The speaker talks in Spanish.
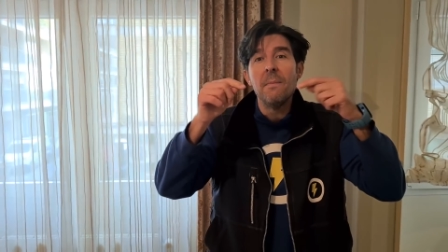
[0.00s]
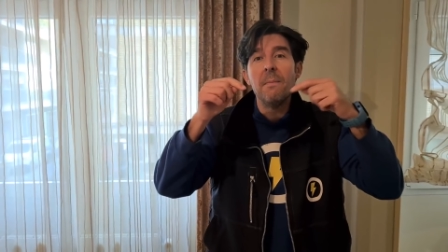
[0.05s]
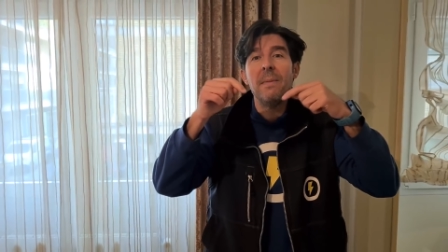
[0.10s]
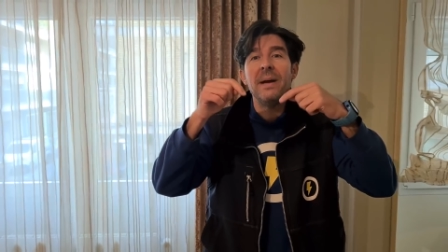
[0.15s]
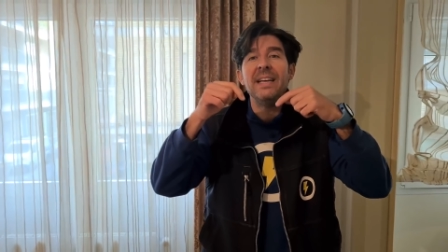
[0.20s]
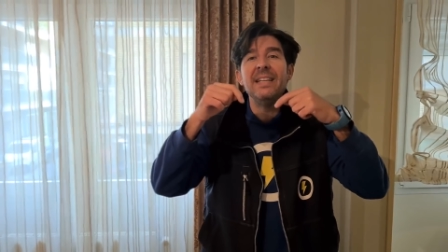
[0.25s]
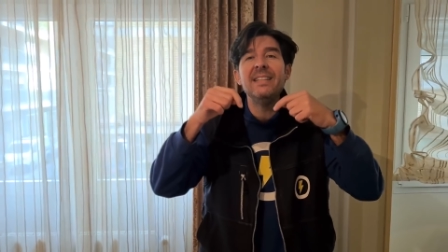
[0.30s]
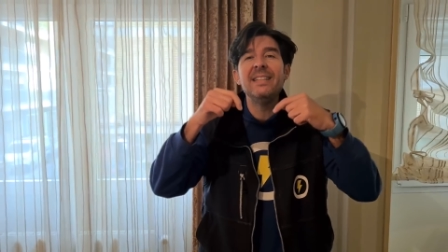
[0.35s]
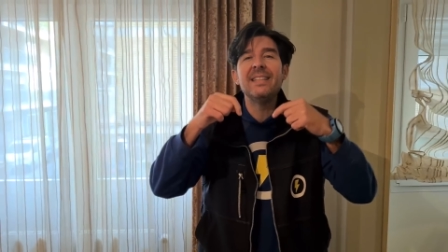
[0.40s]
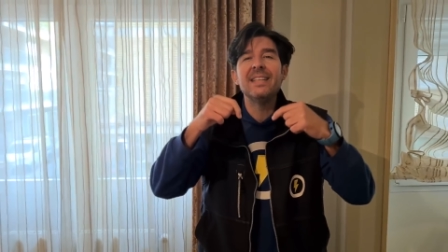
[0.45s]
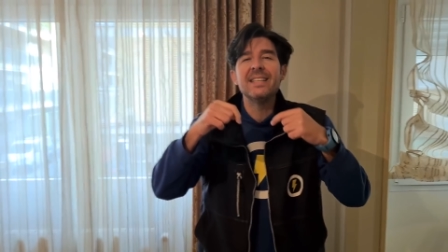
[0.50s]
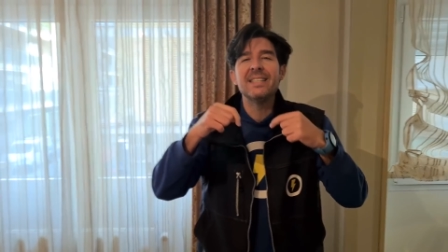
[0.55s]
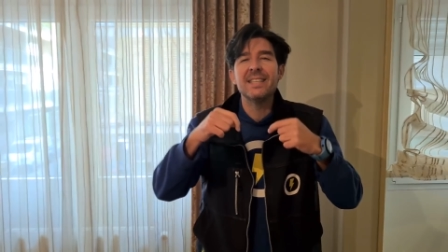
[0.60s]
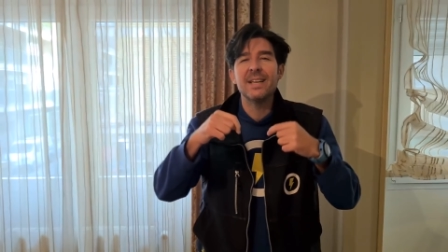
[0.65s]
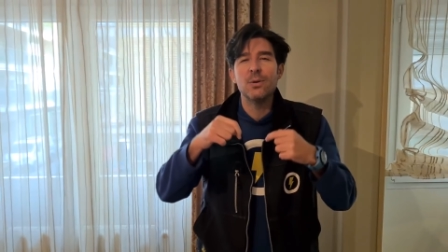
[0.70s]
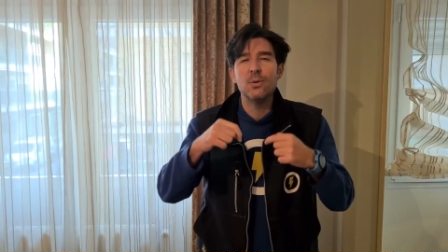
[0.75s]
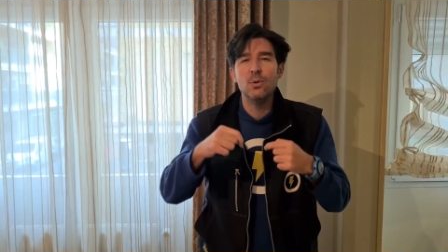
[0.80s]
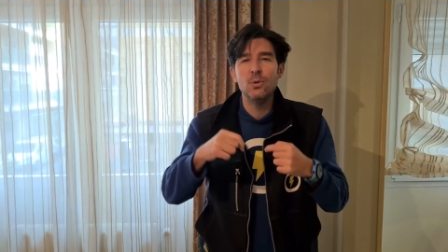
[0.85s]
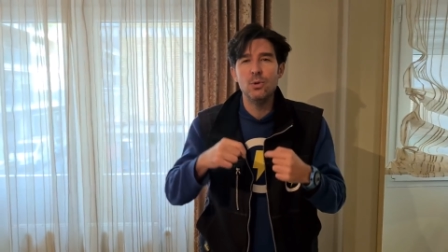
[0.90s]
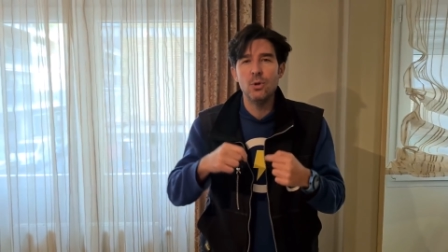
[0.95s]
20
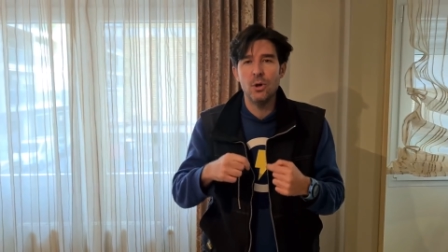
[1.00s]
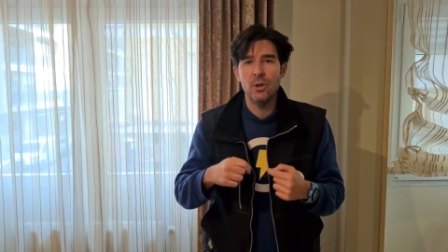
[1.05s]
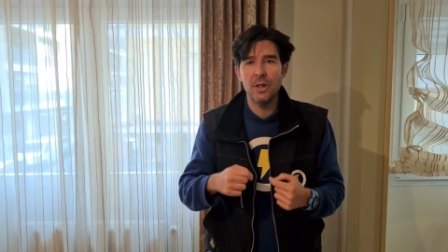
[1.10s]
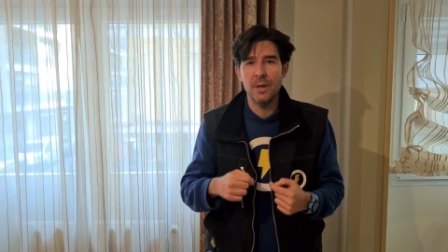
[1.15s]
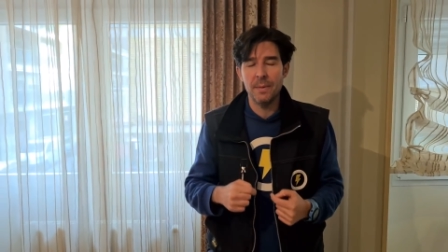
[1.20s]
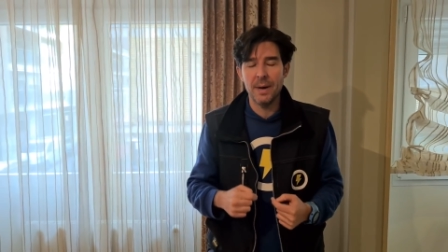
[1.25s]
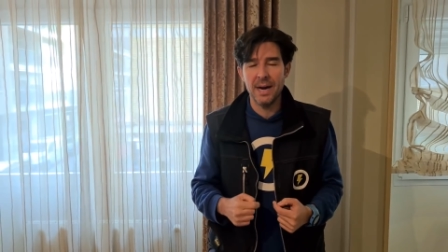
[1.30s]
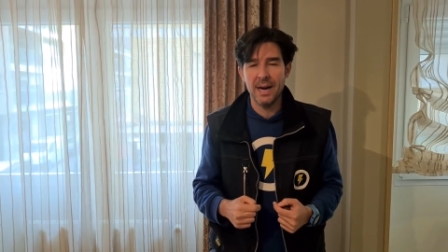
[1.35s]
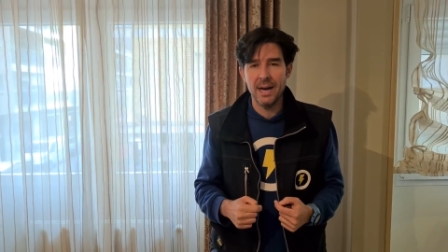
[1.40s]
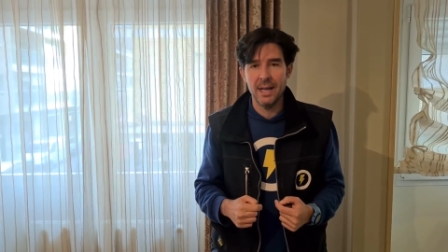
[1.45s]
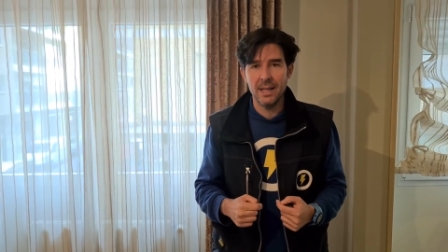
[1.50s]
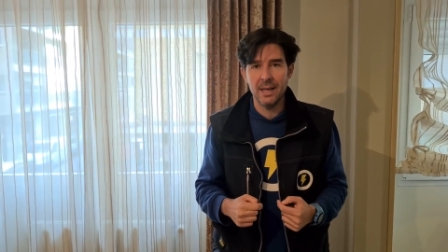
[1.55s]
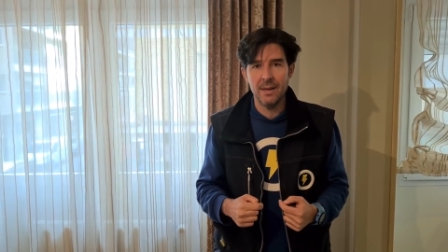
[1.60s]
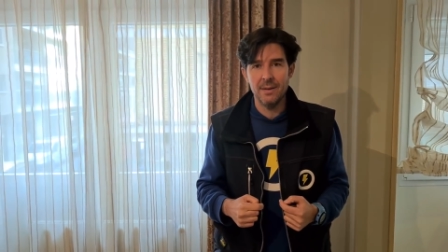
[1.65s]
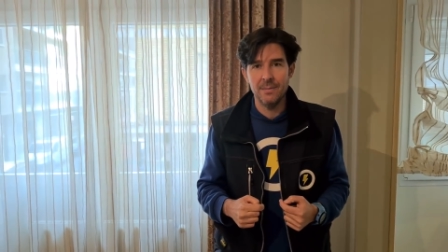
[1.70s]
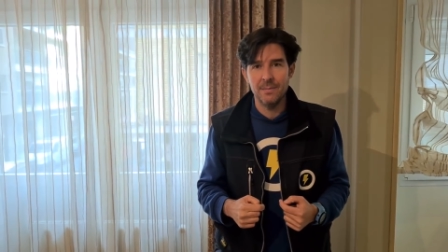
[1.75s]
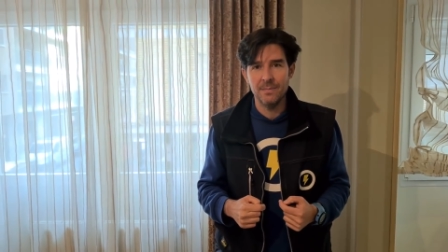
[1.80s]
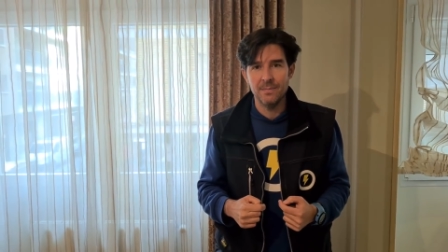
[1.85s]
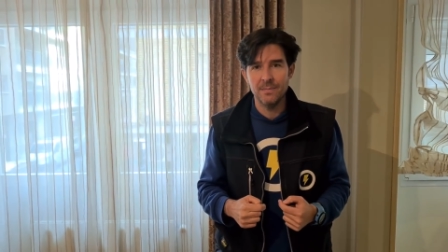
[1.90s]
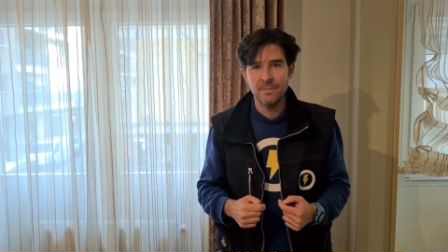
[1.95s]
segundos de
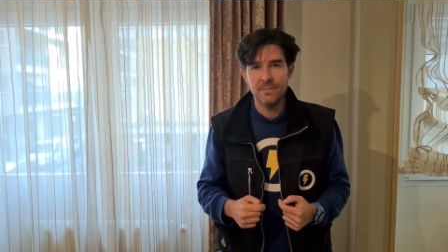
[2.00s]
bajada.